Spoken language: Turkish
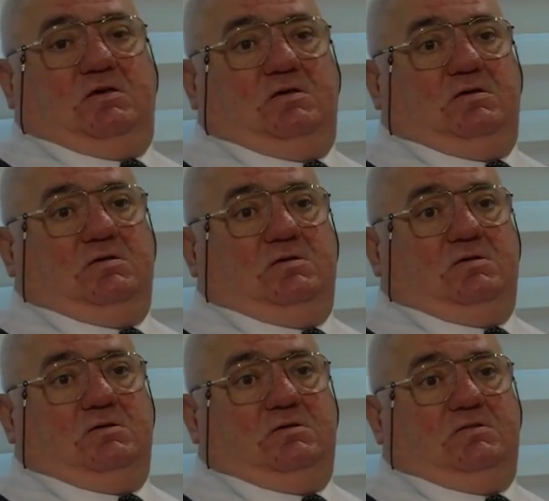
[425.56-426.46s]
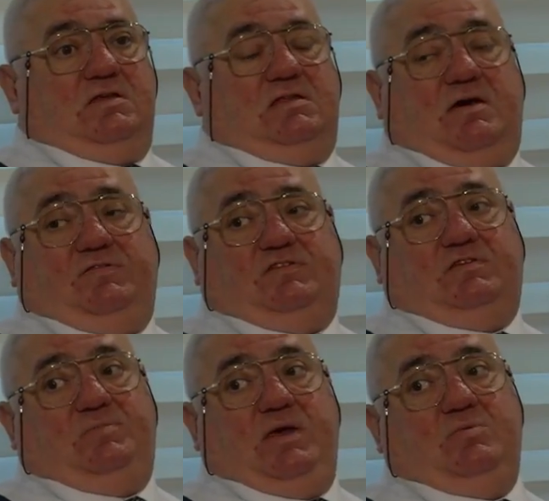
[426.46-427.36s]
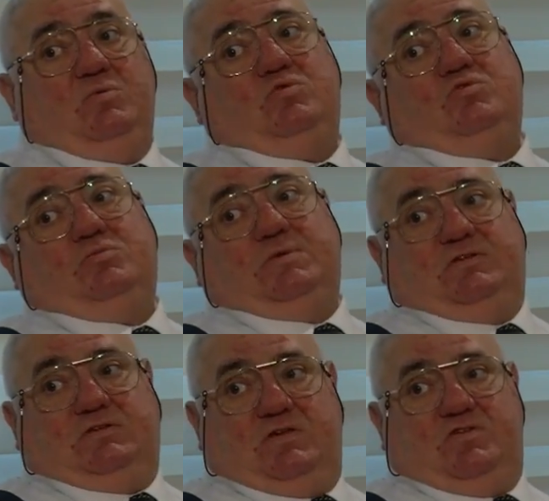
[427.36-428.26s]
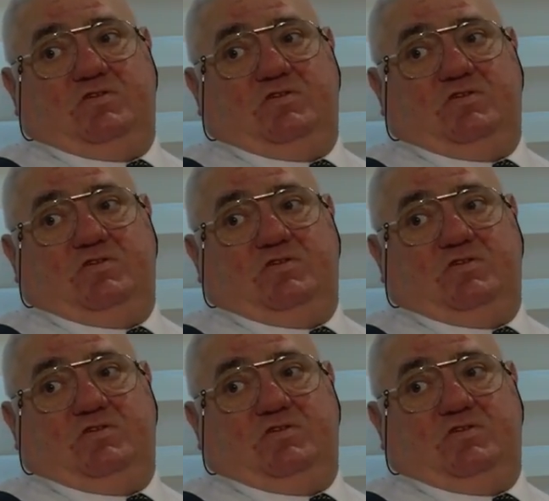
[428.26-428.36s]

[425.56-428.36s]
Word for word: e, tedavisi de pek mümkün olmadığı için.